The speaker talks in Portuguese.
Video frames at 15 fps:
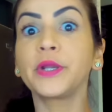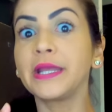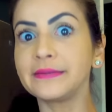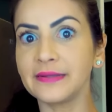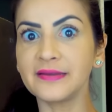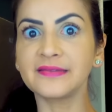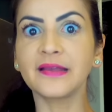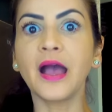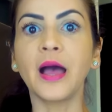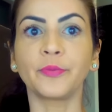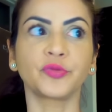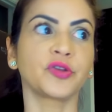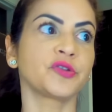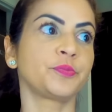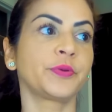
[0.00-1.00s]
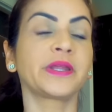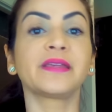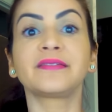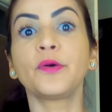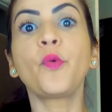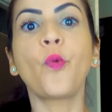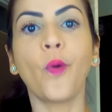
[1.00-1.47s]
que três cápsulas? Porque
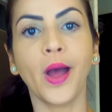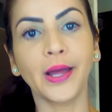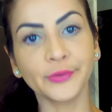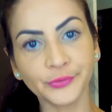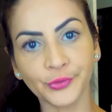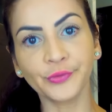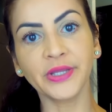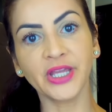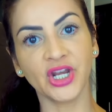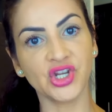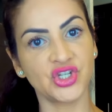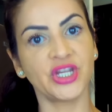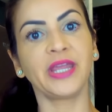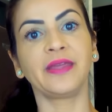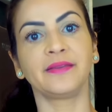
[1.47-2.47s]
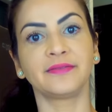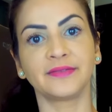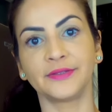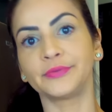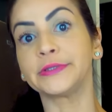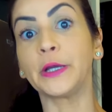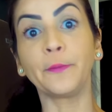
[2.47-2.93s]
são quatro ingredientes.
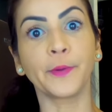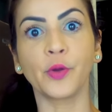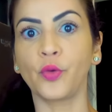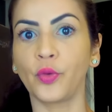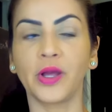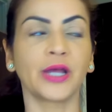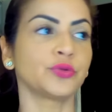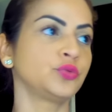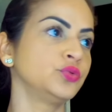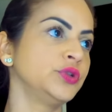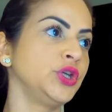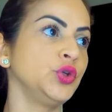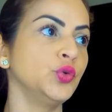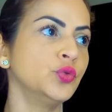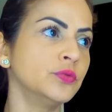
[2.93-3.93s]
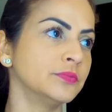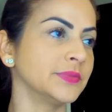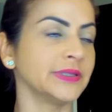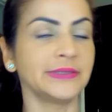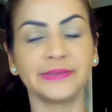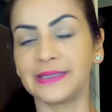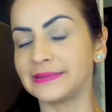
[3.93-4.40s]
Não deu para colocar tudo em
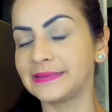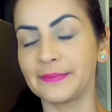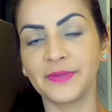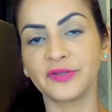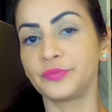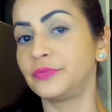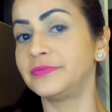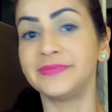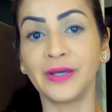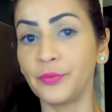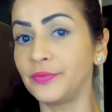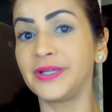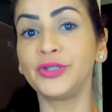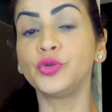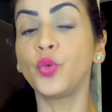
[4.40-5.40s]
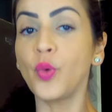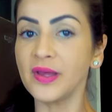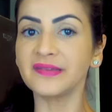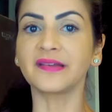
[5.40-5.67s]
uma, até mesmo não em duas